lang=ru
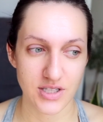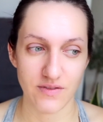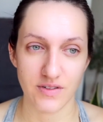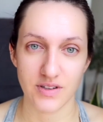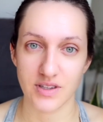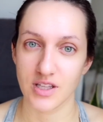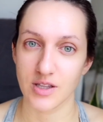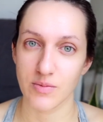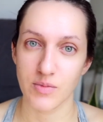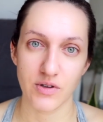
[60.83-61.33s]
в
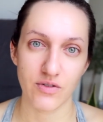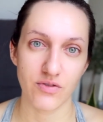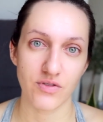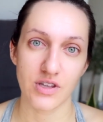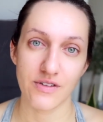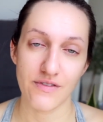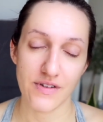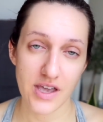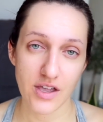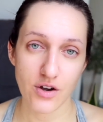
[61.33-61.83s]
этот миф
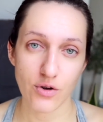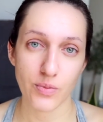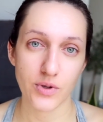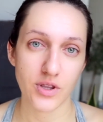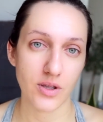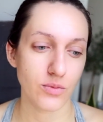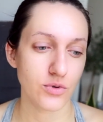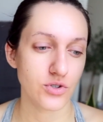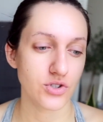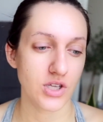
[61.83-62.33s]
не верю,
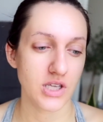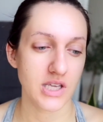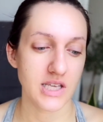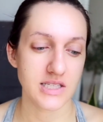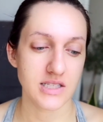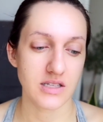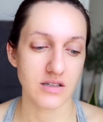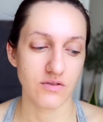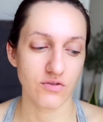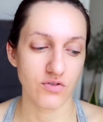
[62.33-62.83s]
потому что
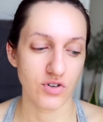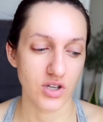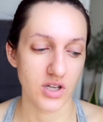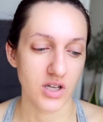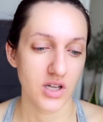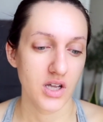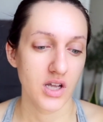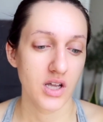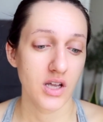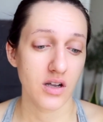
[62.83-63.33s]
если вы
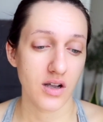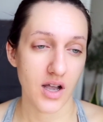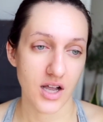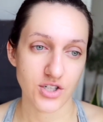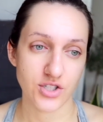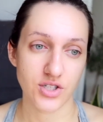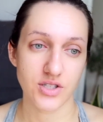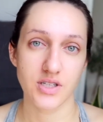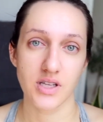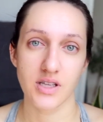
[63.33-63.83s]

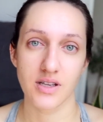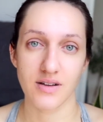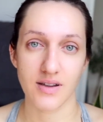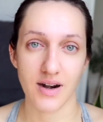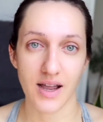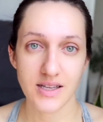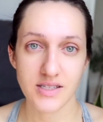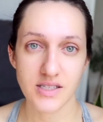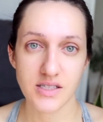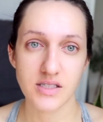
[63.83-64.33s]
каждый день
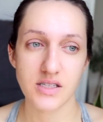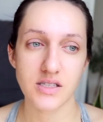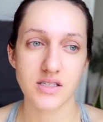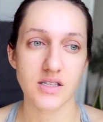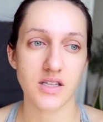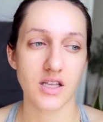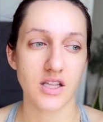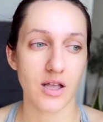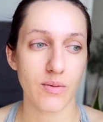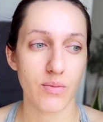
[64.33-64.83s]
краситесь,
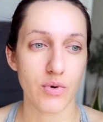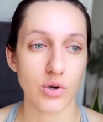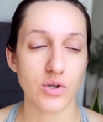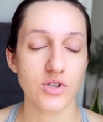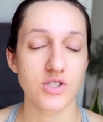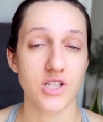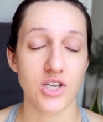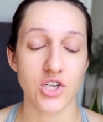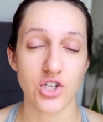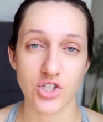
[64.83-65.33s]
это наоборот
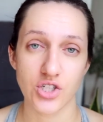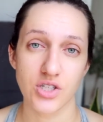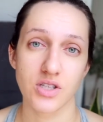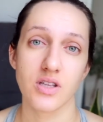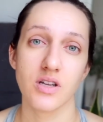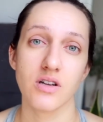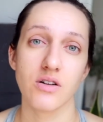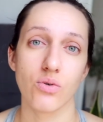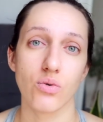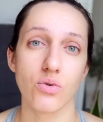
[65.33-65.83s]

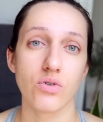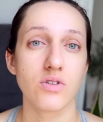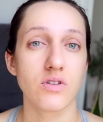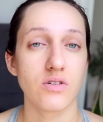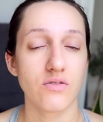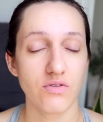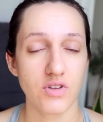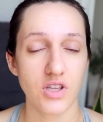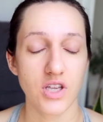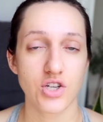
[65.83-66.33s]
защита от
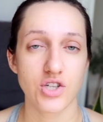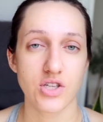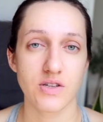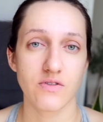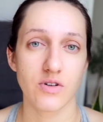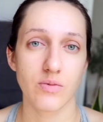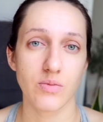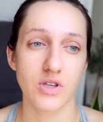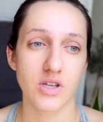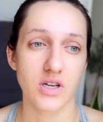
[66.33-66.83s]

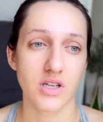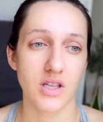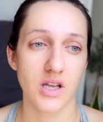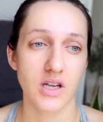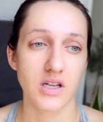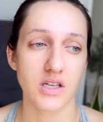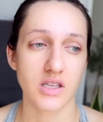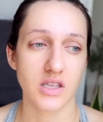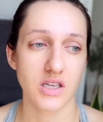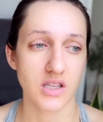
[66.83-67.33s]
внешнего мира, да,
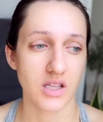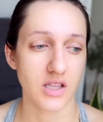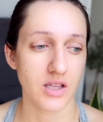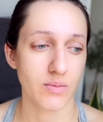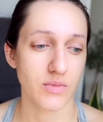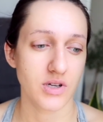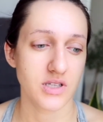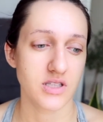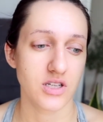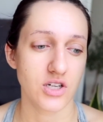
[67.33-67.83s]
каких-то там
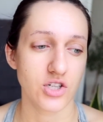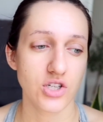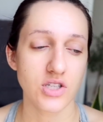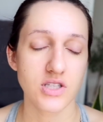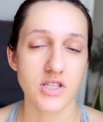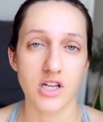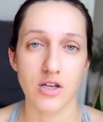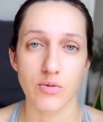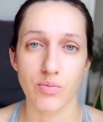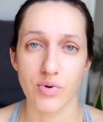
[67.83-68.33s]

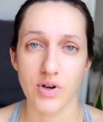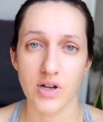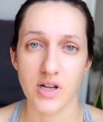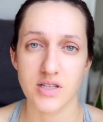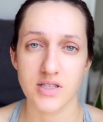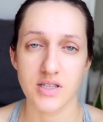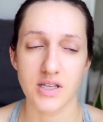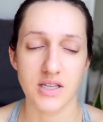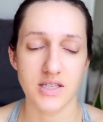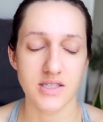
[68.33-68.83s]
раздражителей, пыли,
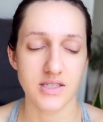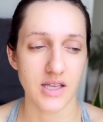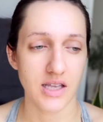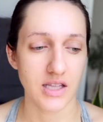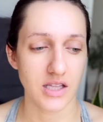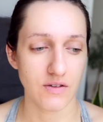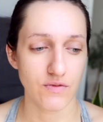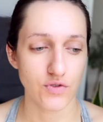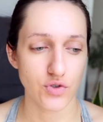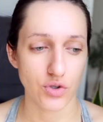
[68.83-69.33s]

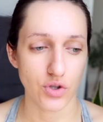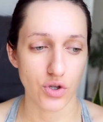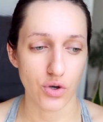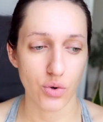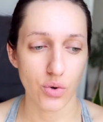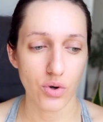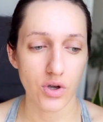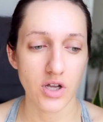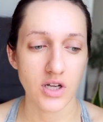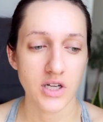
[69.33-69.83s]
загрязнений и все
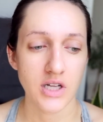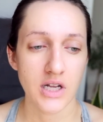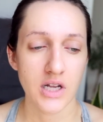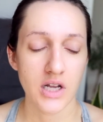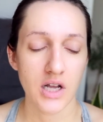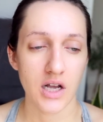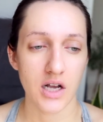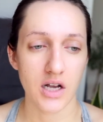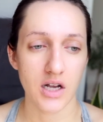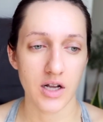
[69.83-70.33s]
такое.
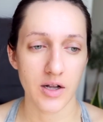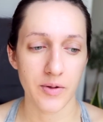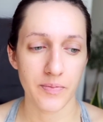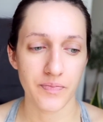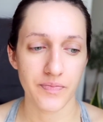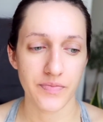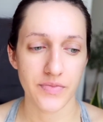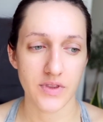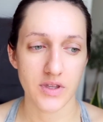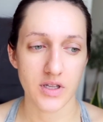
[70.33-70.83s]

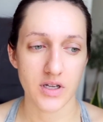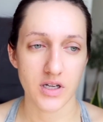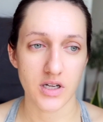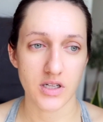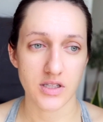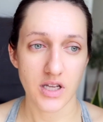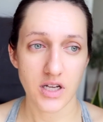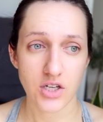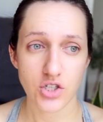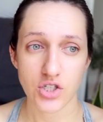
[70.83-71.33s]
А
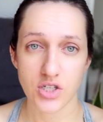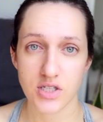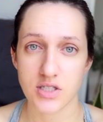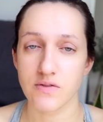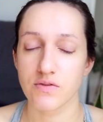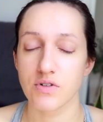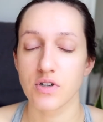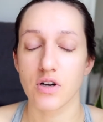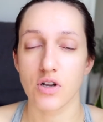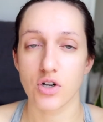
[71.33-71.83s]
также, если
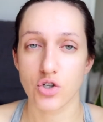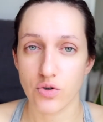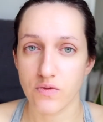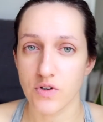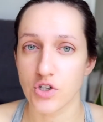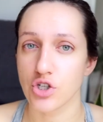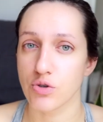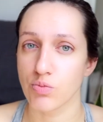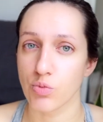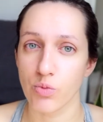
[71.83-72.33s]
вы хорошо
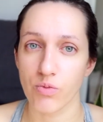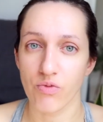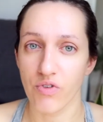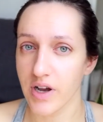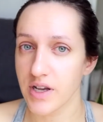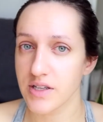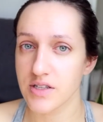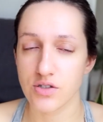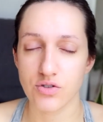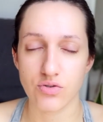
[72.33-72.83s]
вечером
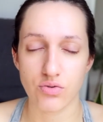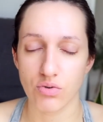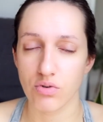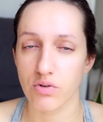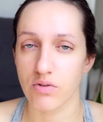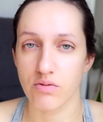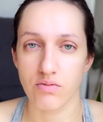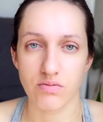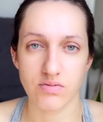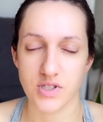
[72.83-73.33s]
умываетесь,
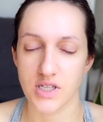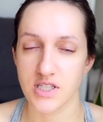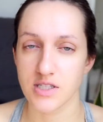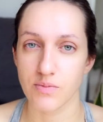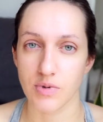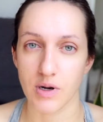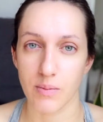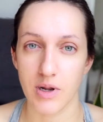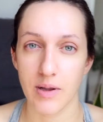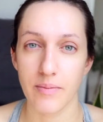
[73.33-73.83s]
то с этим
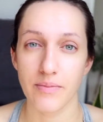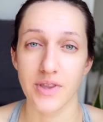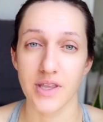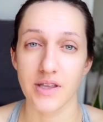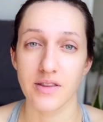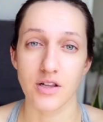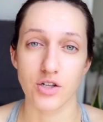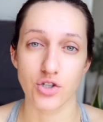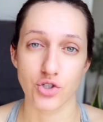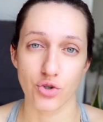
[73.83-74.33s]
проблем не
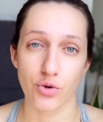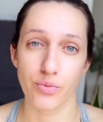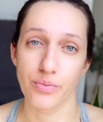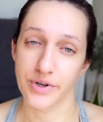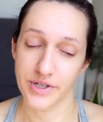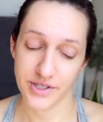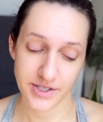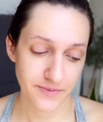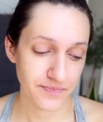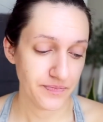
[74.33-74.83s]
должно
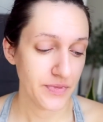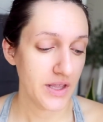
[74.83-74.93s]
быть.